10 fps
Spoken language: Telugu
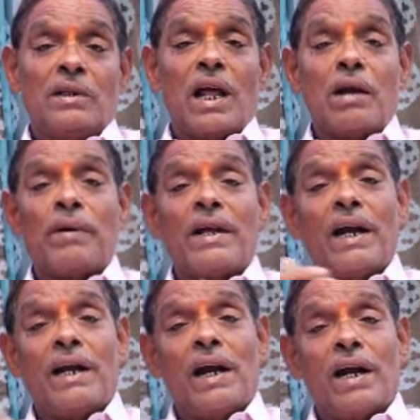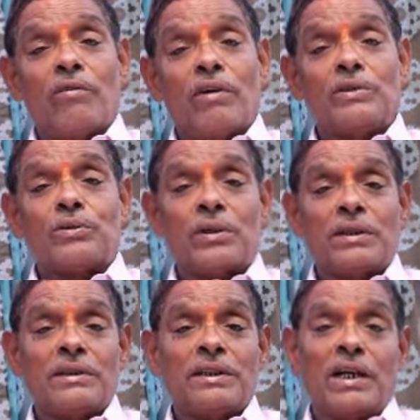నలభై ఏడేళ్ల
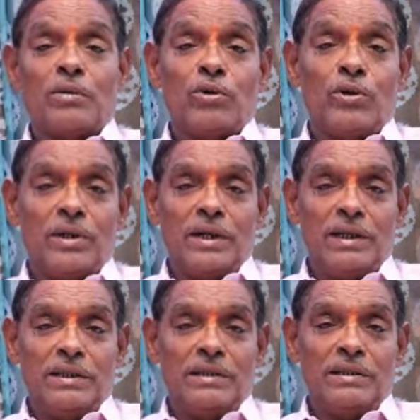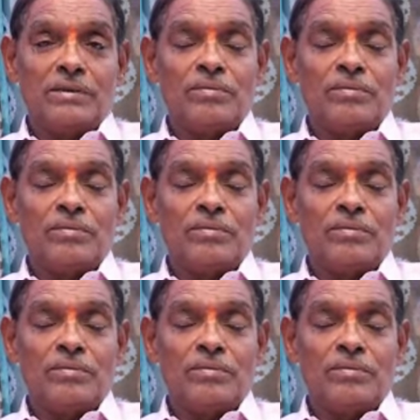వయసున్నది జగన్మోహన్ రెడ్డిది